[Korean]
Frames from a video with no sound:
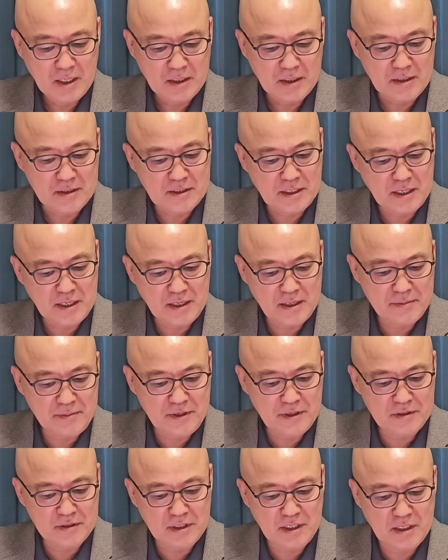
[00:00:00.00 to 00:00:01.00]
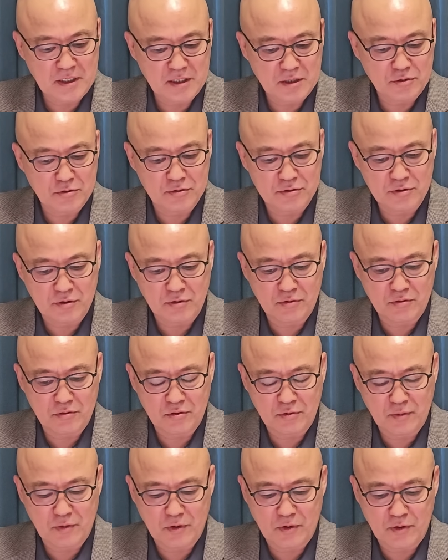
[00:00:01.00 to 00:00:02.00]
이재명이 이균용
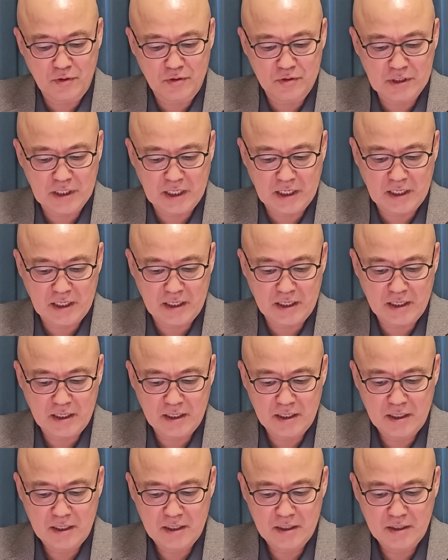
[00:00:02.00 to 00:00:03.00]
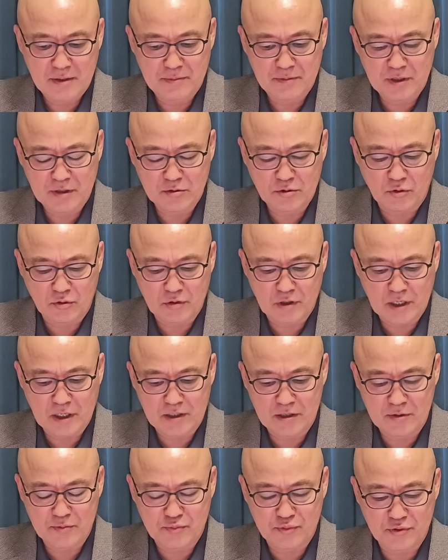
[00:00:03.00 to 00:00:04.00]
후보자
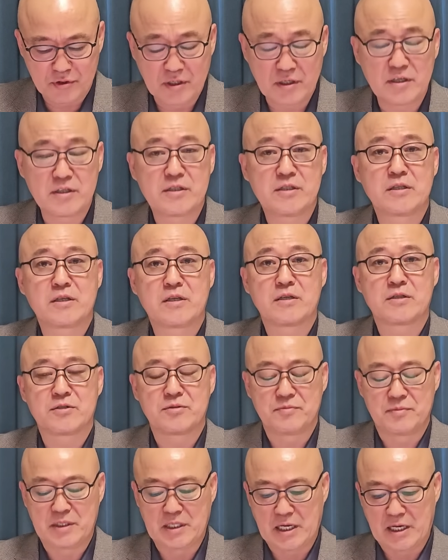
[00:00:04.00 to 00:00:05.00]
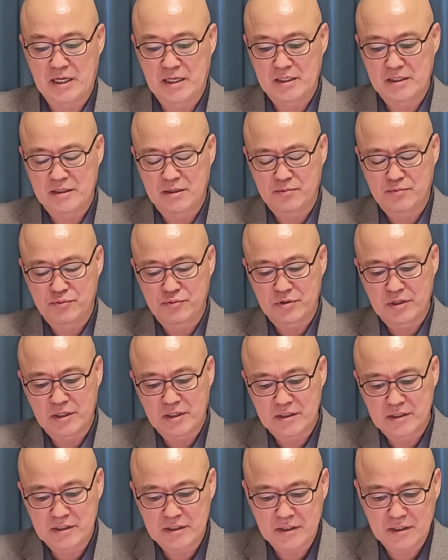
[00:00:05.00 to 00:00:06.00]
임명동의안을 부결을 시켰습니다. 이걸
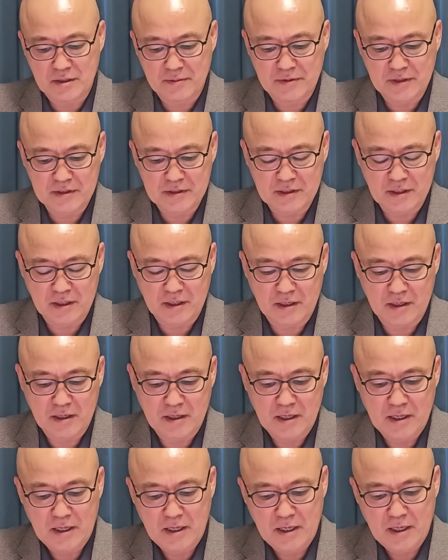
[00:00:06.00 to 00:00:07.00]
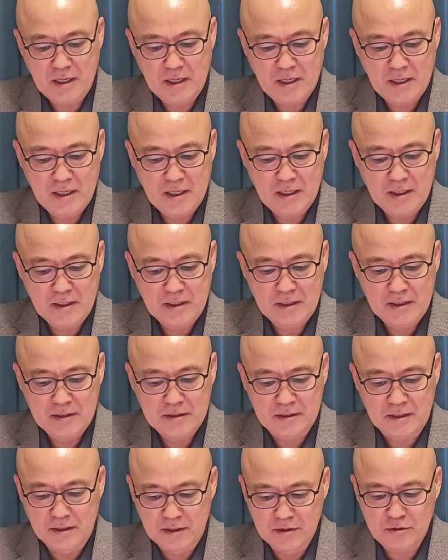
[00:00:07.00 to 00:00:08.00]
부결을 시키면서
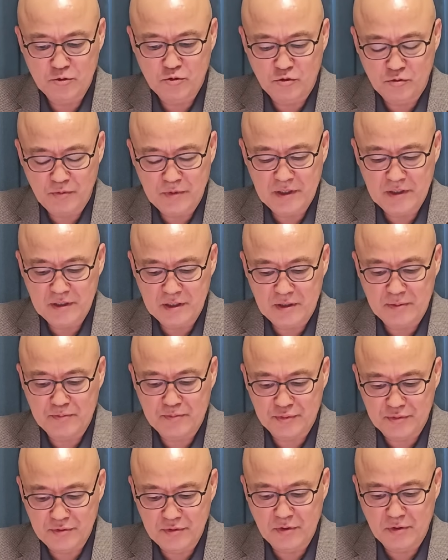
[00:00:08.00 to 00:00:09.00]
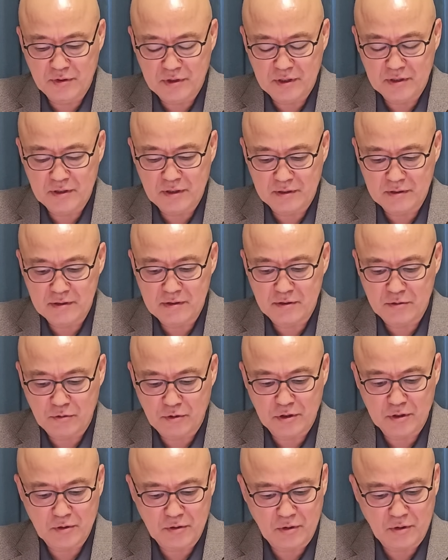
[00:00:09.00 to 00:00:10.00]
전 국민들이 분노를 터뜨리고
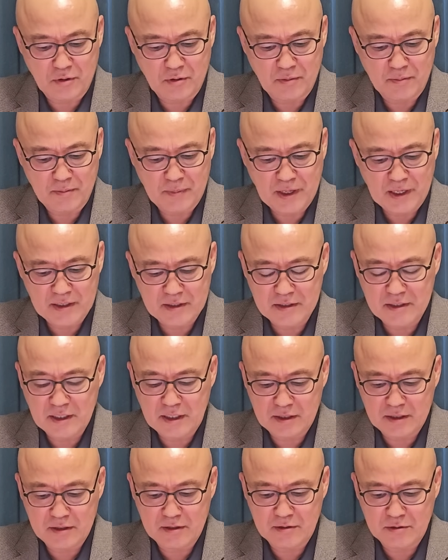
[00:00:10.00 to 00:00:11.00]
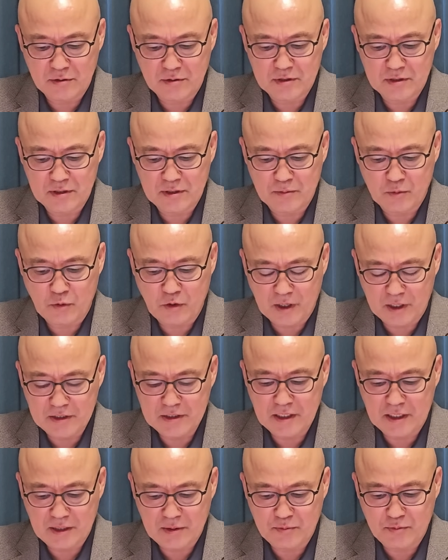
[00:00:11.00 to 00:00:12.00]
있고 판사들도 지금
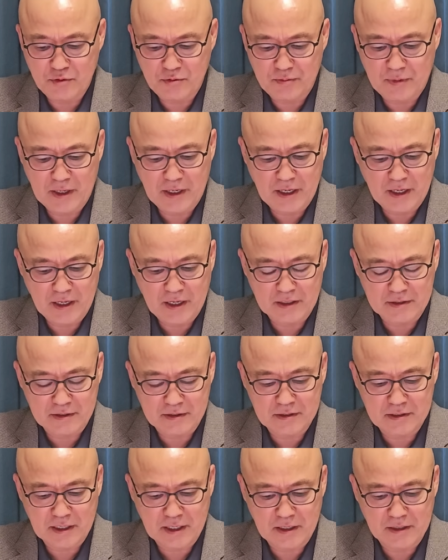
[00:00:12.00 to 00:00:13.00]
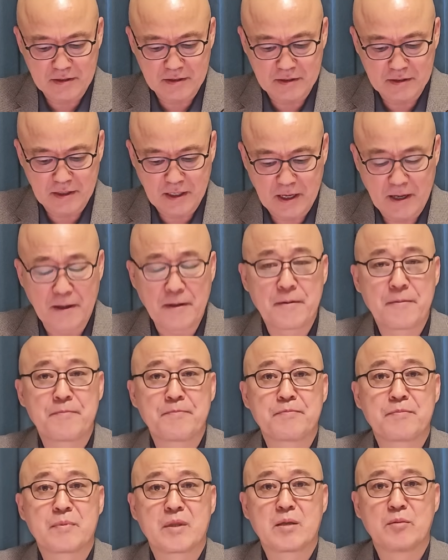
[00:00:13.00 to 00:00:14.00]
굉장히 불만에 가득 차 있는데
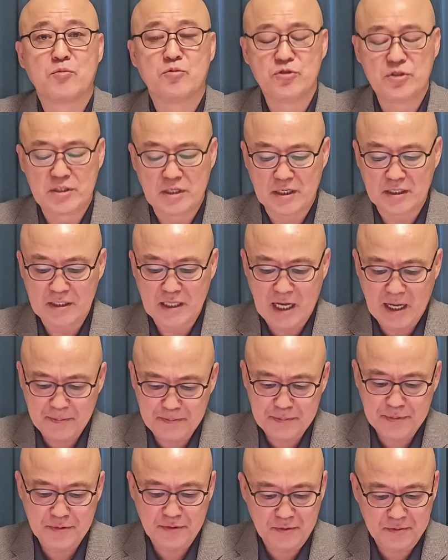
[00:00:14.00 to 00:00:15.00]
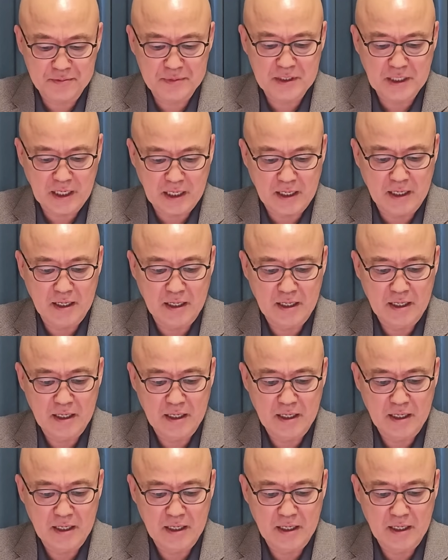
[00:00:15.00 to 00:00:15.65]
문제는 앞으로입니다.